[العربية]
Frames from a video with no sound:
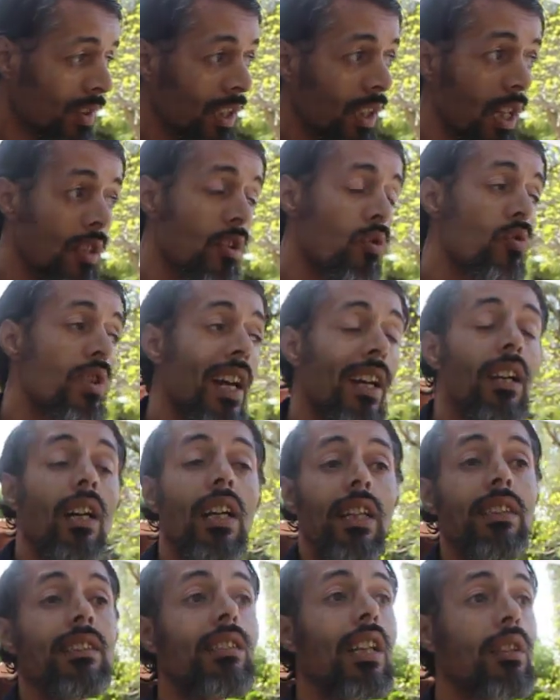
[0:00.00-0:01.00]
كان هناك
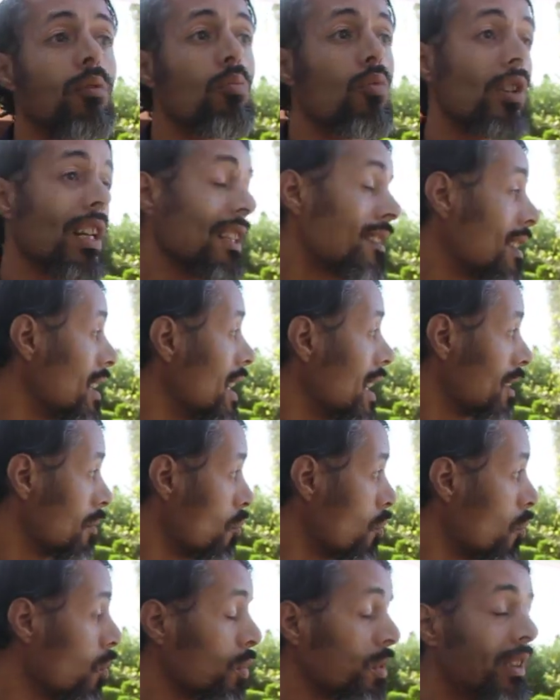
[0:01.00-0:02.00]
عدة مراسلات
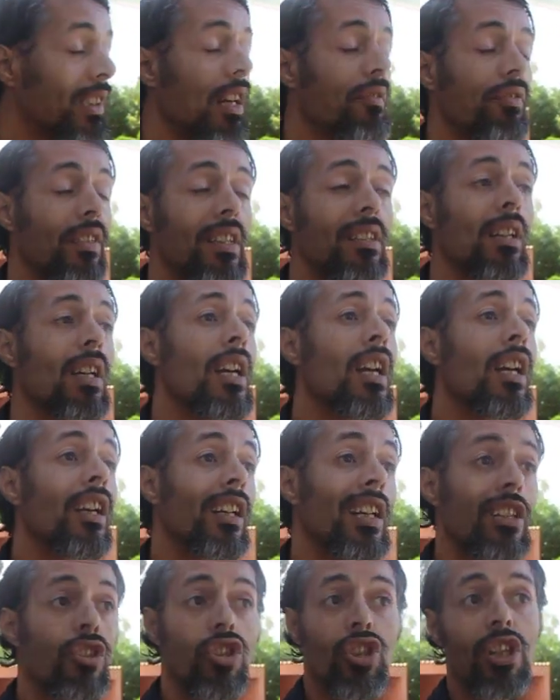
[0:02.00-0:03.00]
موظفين
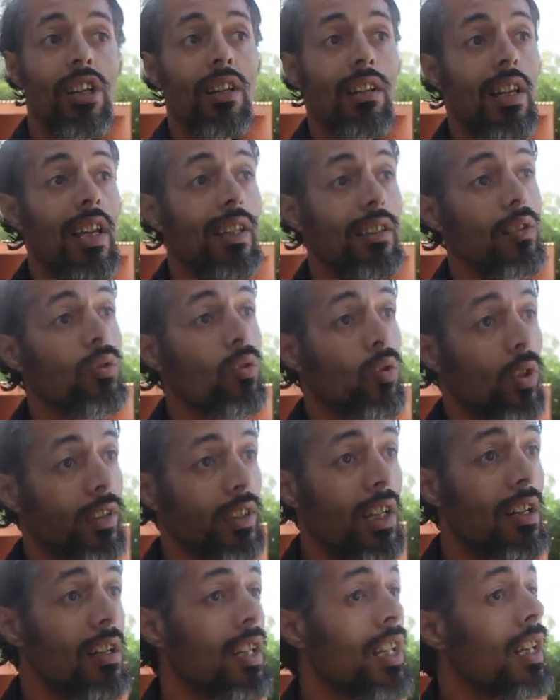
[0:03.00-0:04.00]
كتشير لهذه
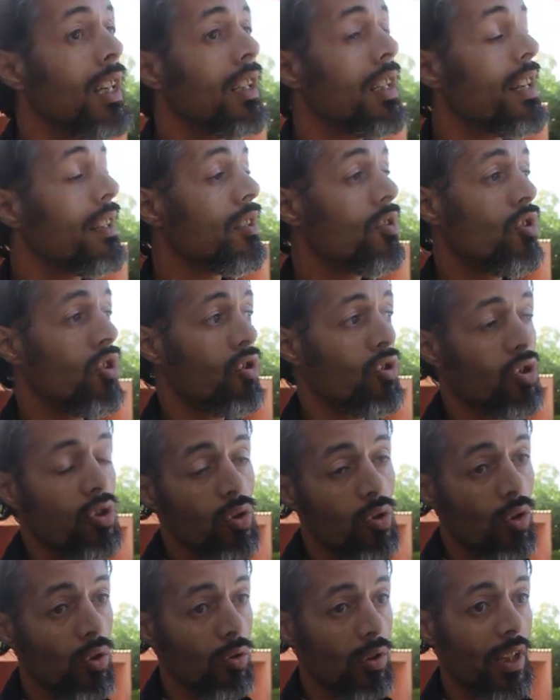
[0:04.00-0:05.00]
النقطة لأن
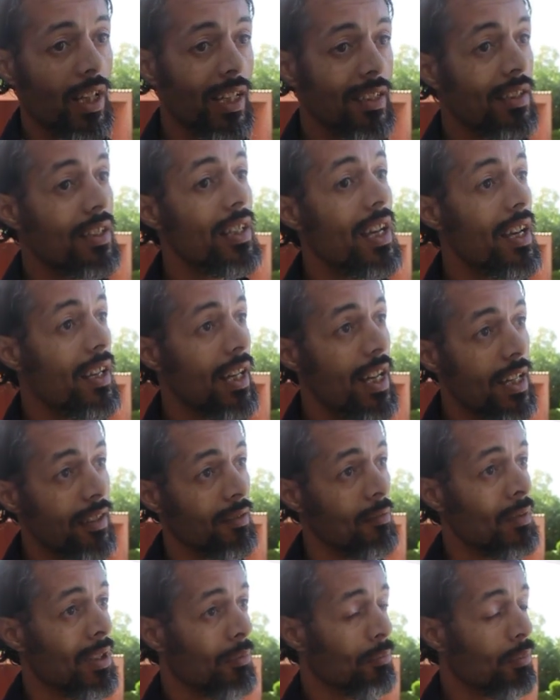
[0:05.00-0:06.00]
تسجلوا اختلالات
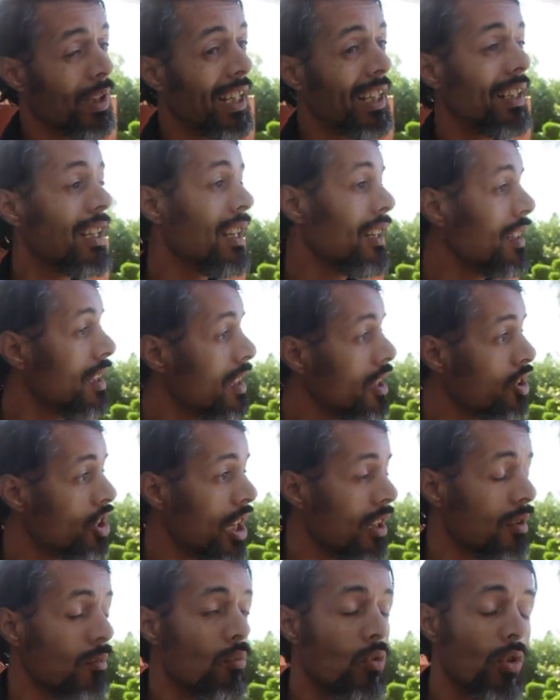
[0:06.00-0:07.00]
من خلال
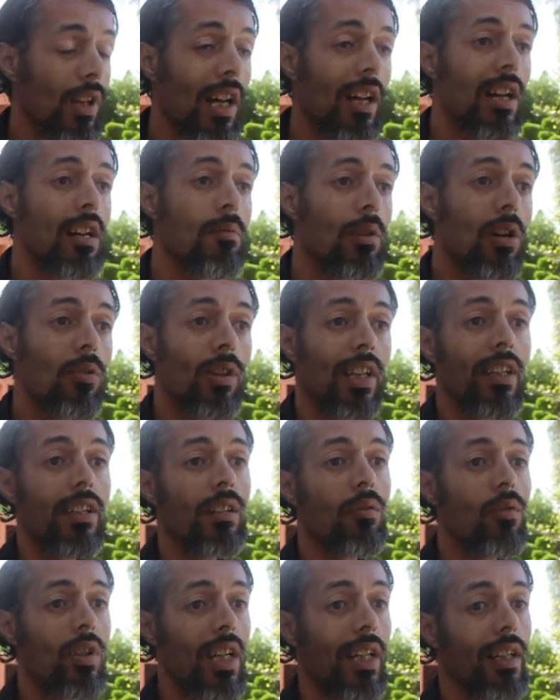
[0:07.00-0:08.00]
لجان المراقبة
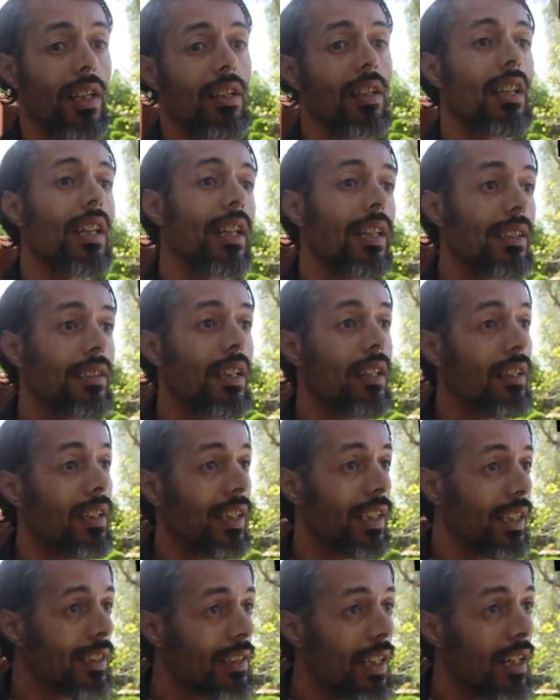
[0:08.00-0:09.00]
ولكن
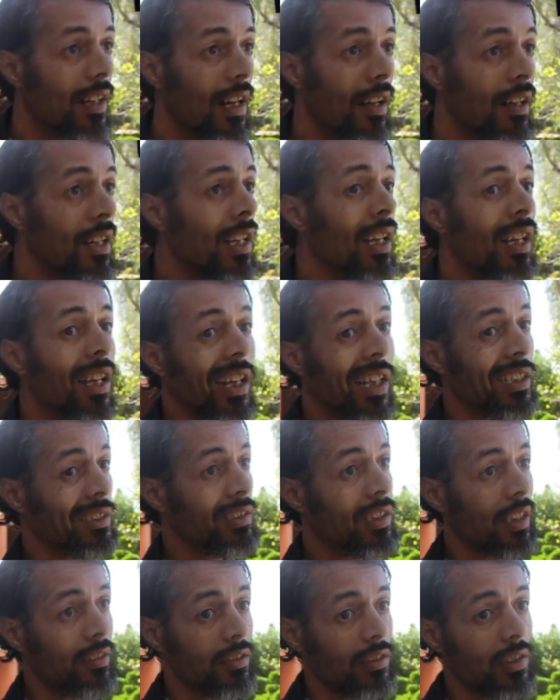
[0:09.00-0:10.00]
الإدارة
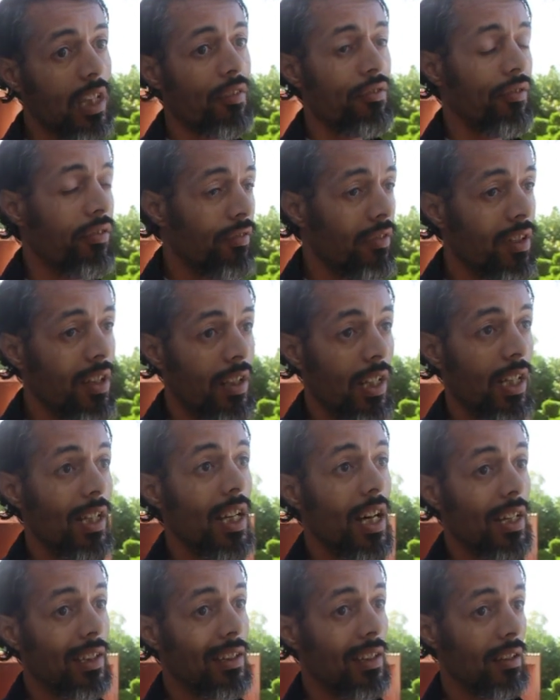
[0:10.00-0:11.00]
غضت الطرف على
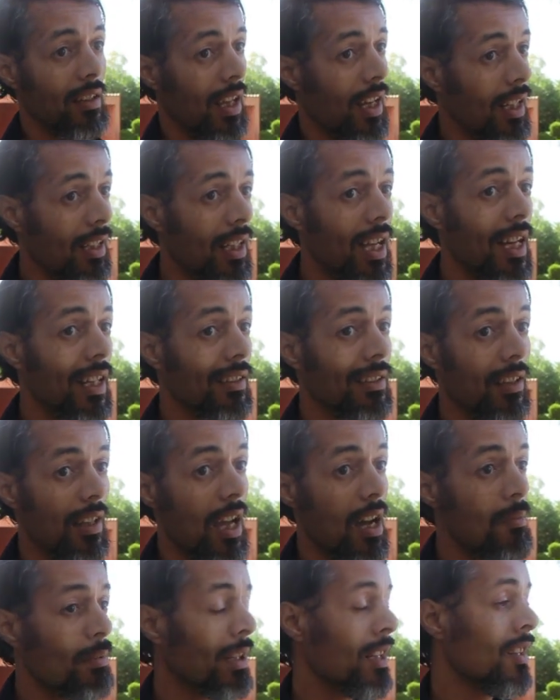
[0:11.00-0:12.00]
هذا على هذا
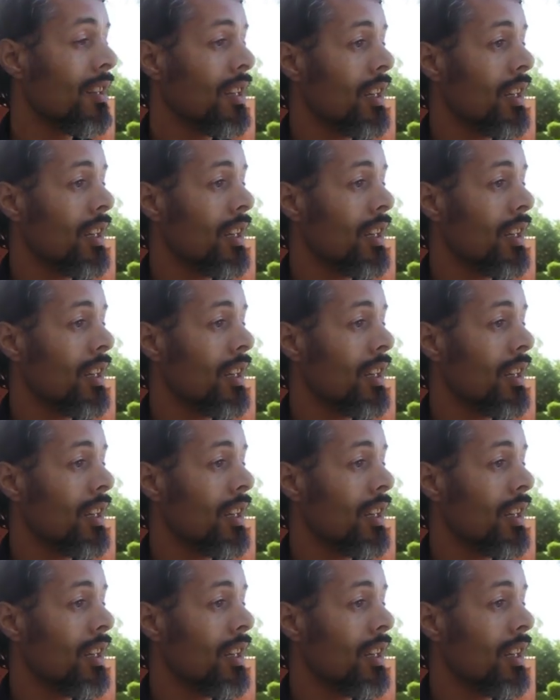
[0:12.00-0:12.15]
الأمر